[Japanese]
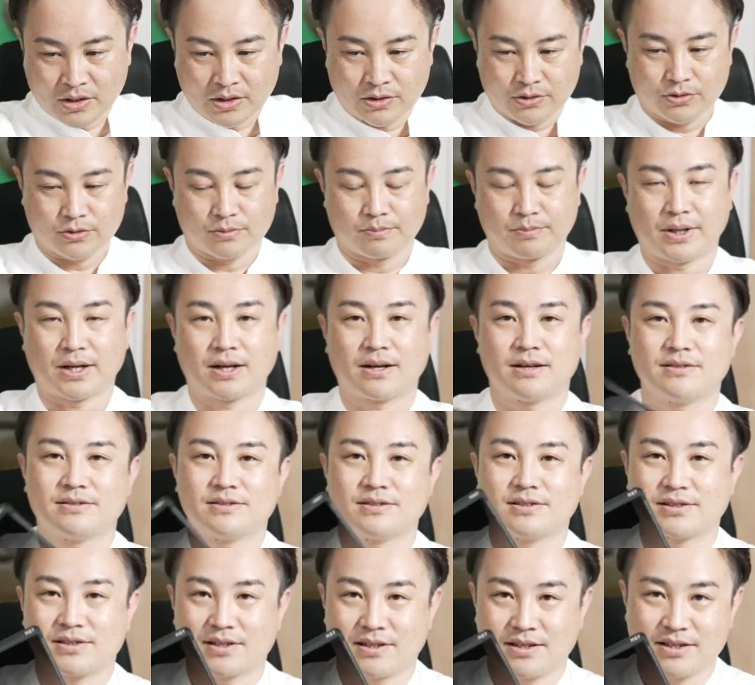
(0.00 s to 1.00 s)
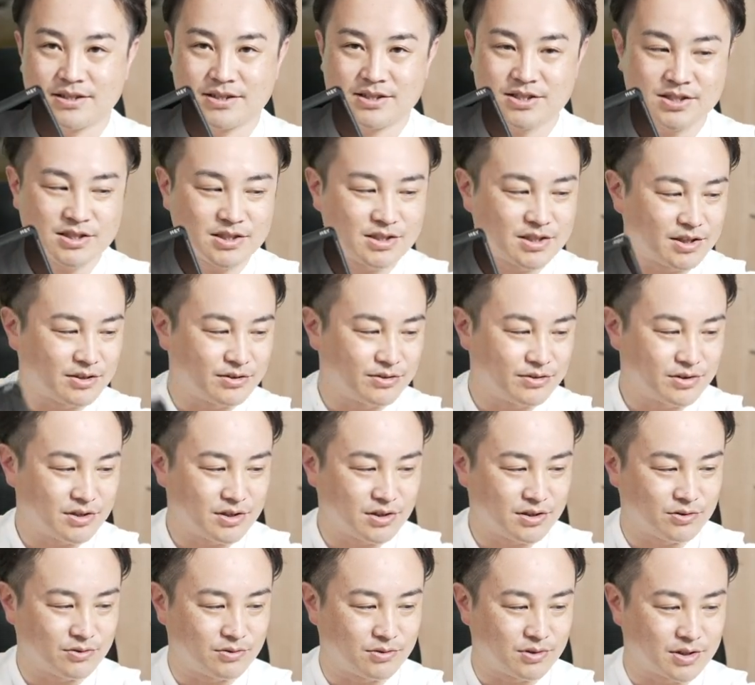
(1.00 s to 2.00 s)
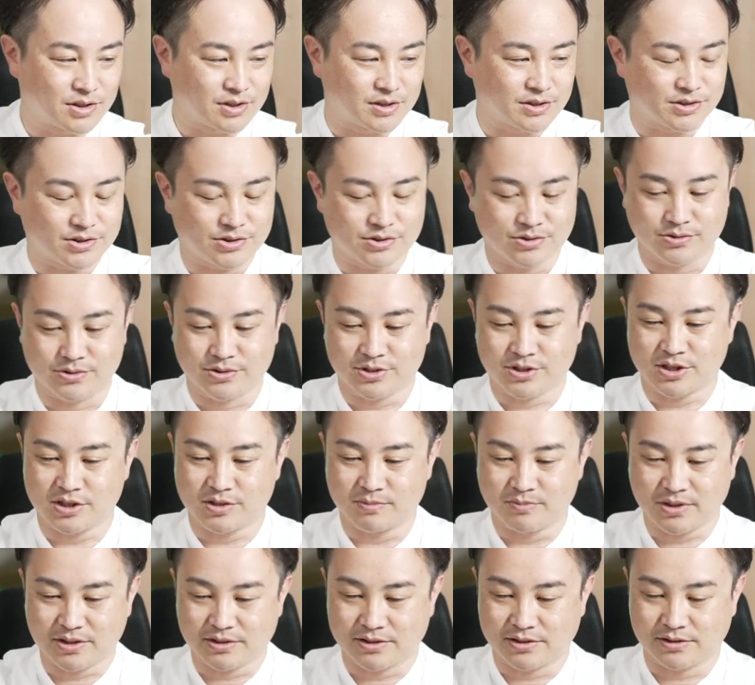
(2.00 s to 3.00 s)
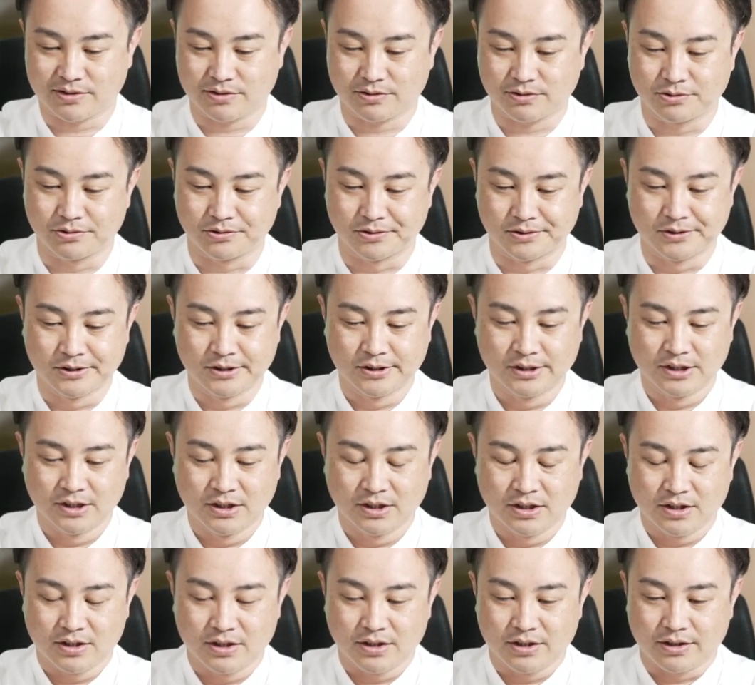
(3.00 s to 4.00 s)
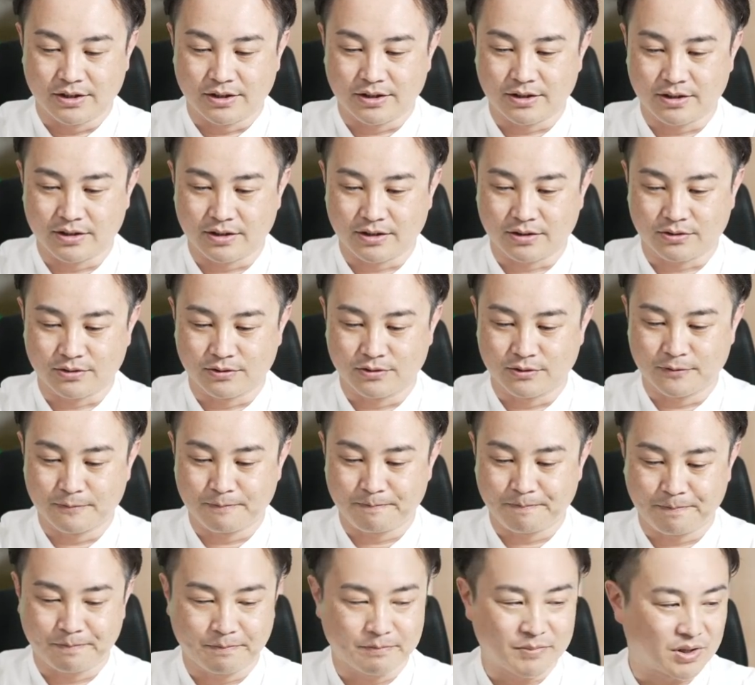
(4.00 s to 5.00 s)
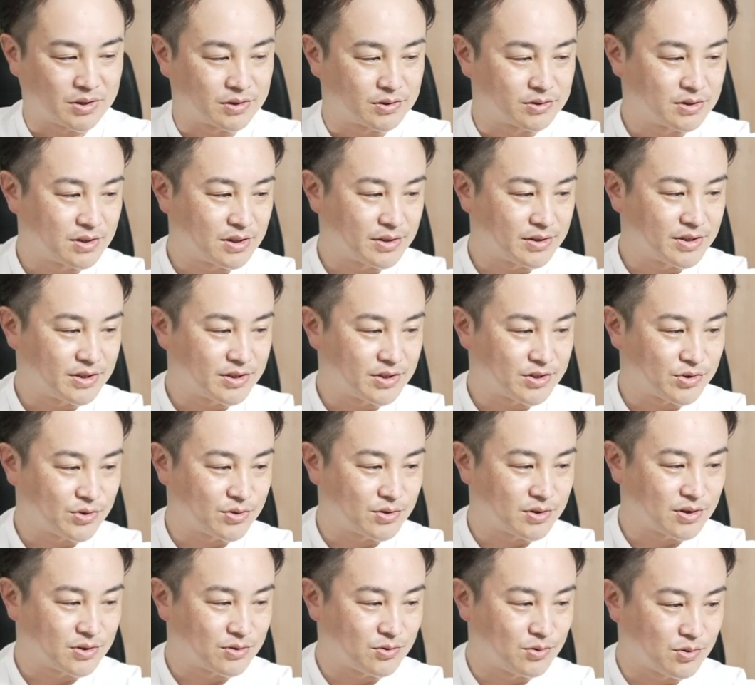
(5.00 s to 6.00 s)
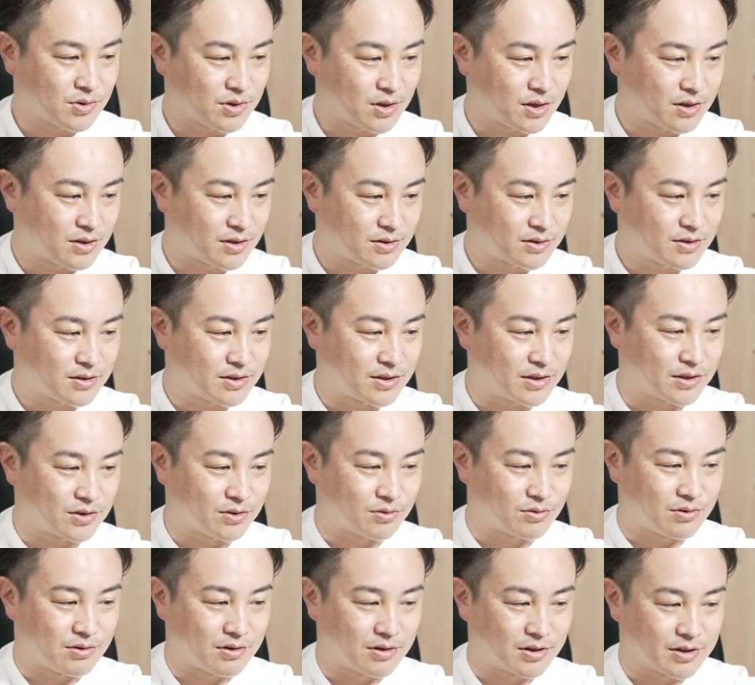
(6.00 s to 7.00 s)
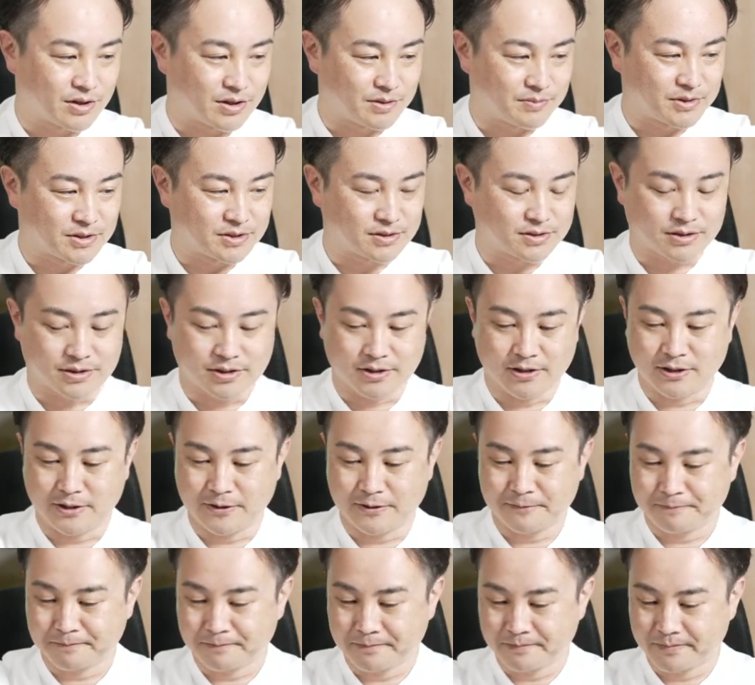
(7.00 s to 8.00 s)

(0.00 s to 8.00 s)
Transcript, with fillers: このバランサー GND のお話をしますと、グラデーションがこうかかっているのが分かりますかね。